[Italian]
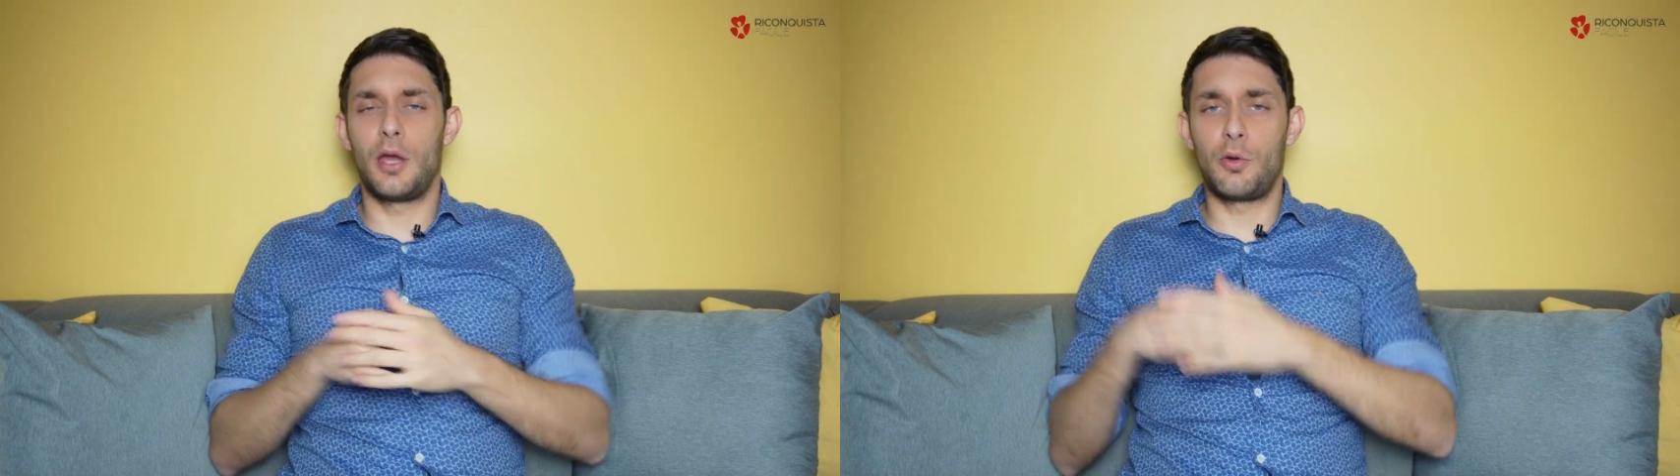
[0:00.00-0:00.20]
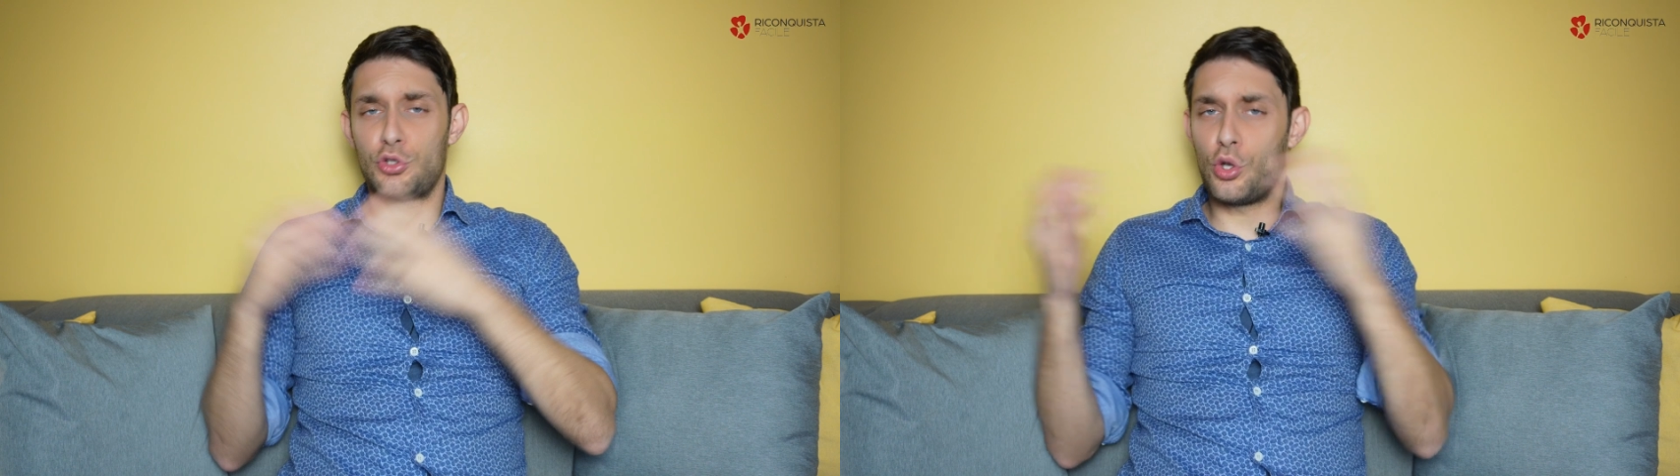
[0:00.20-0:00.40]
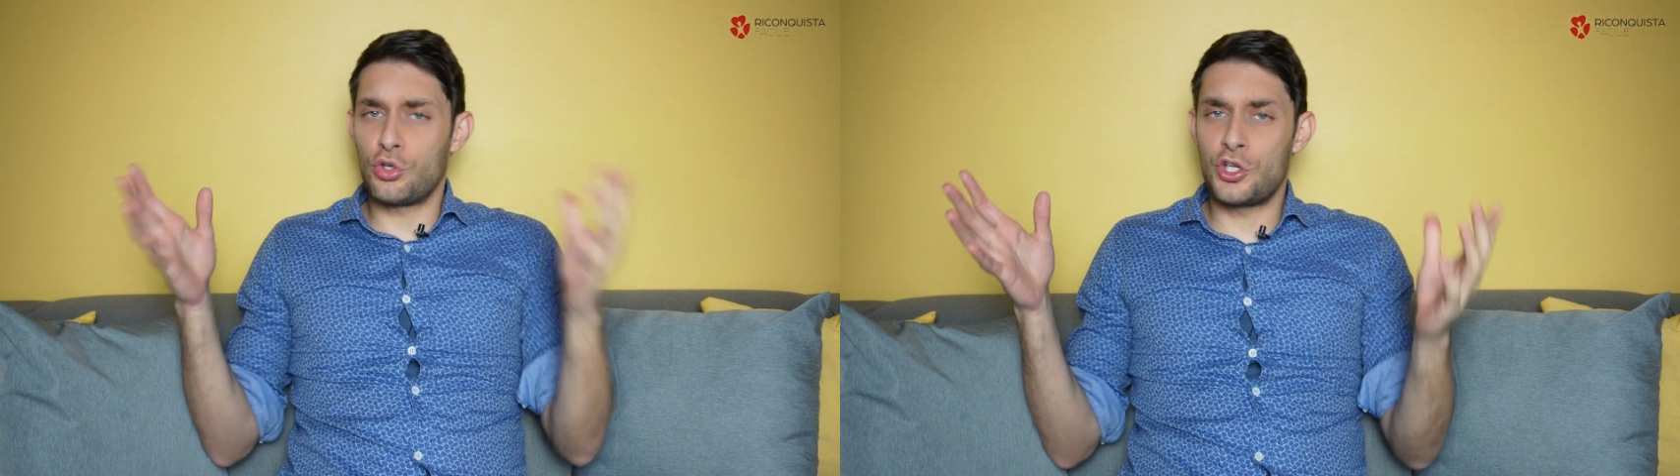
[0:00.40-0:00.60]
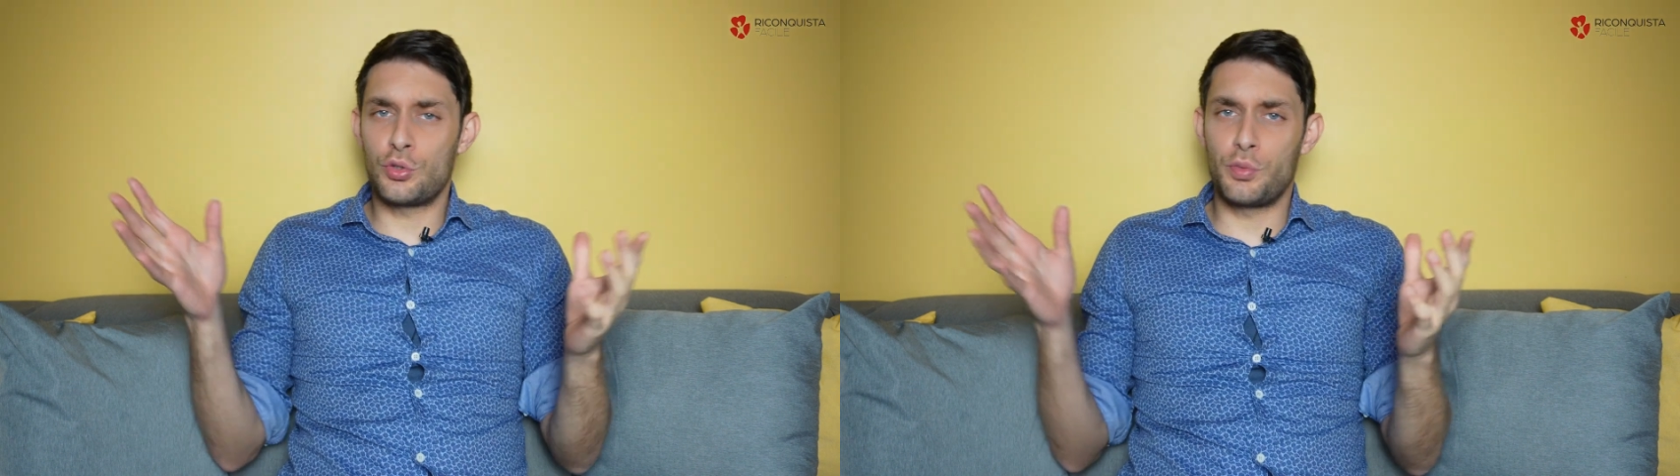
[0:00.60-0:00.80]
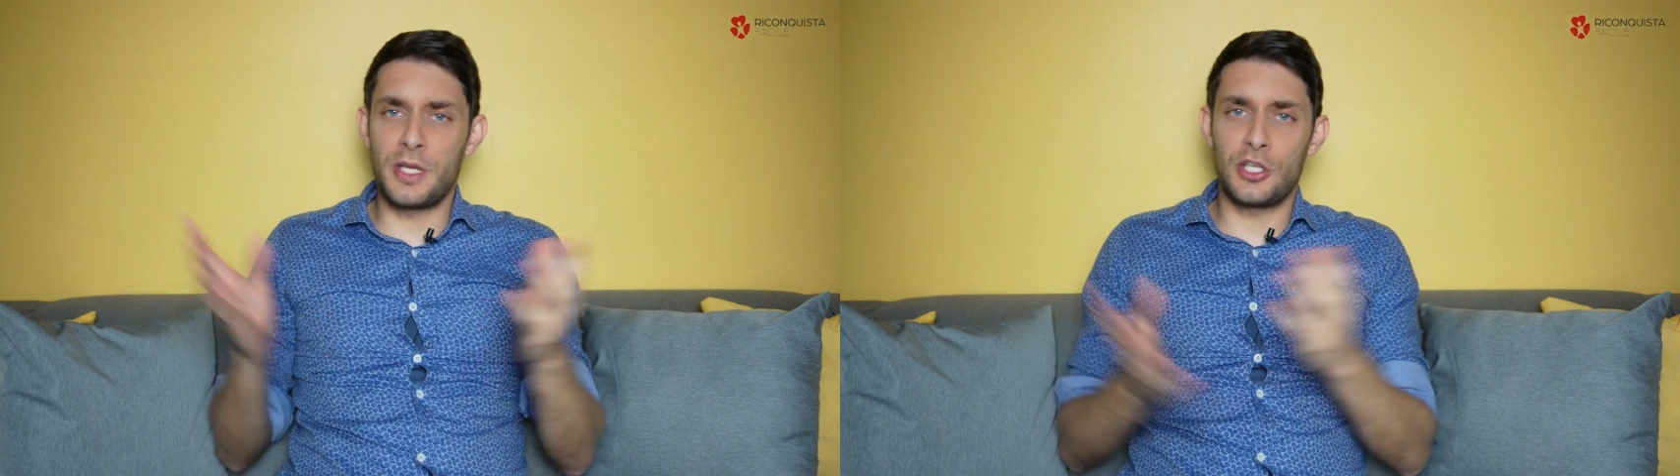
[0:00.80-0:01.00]
E questo non ci
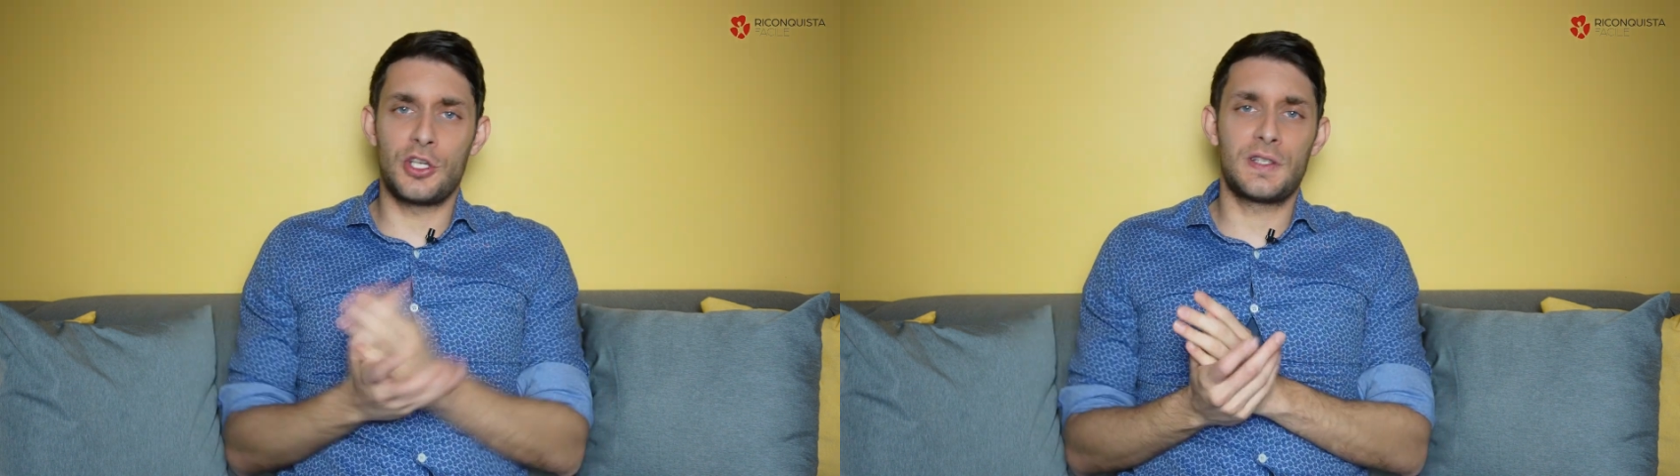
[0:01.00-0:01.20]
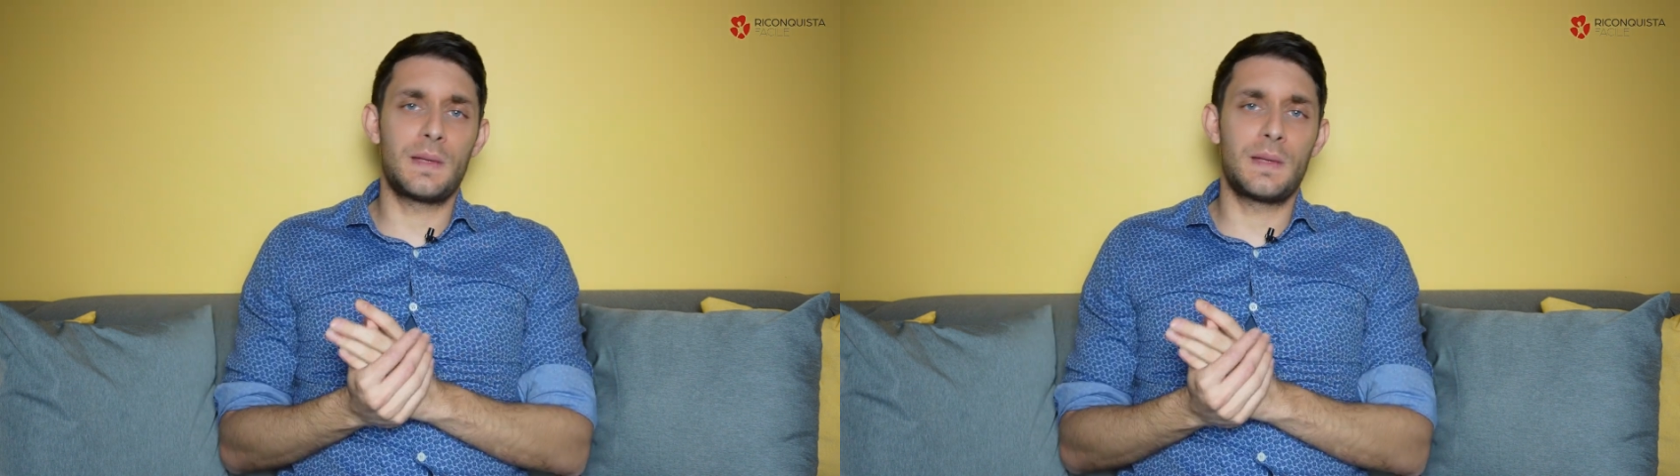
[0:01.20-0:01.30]
stupisce,